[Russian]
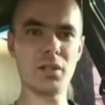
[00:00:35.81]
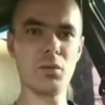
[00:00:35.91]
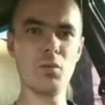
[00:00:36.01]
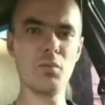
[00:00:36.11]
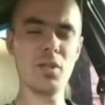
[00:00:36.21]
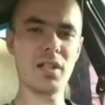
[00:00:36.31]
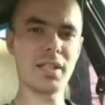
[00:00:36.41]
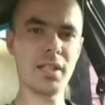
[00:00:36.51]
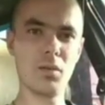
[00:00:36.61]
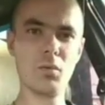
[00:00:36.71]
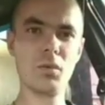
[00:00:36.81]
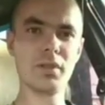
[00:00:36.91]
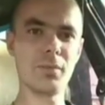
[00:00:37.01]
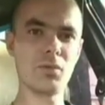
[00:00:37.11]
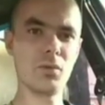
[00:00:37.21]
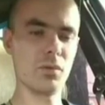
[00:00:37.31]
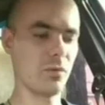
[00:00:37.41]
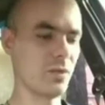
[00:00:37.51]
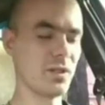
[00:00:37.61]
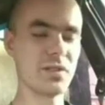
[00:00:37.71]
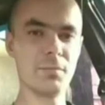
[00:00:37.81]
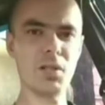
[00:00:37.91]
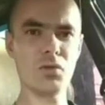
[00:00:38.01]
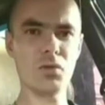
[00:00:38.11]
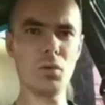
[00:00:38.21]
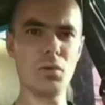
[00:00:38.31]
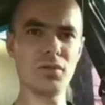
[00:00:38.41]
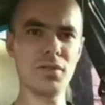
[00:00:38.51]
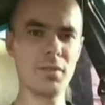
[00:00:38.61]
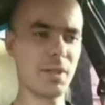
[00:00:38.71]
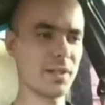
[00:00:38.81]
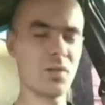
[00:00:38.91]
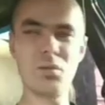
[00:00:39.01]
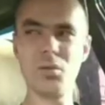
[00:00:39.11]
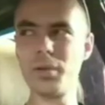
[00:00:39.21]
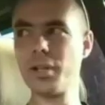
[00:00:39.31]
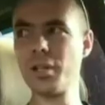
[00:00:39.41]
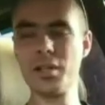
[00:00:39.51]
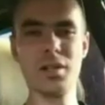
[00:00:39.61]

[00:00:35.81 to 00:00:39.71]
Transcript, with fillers: а кто не умеет, окей, Google, там все выдаст. Мне что-то хочется снимать такое,